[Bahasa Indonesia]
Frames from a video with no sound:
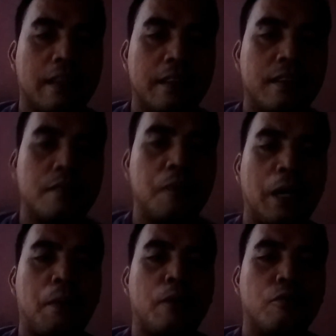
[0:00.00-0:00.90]
kita
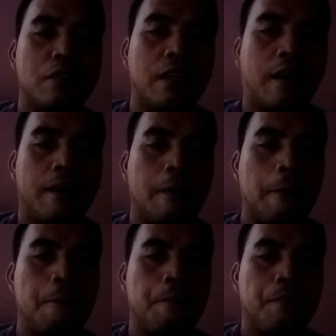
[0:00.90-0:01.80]
sebagai manusia
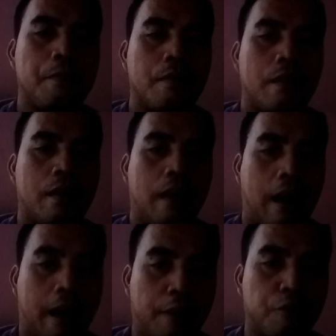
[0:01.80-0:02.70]

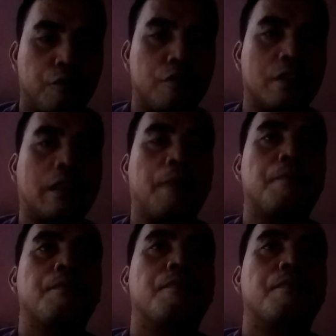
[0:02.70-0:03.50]
harus tetap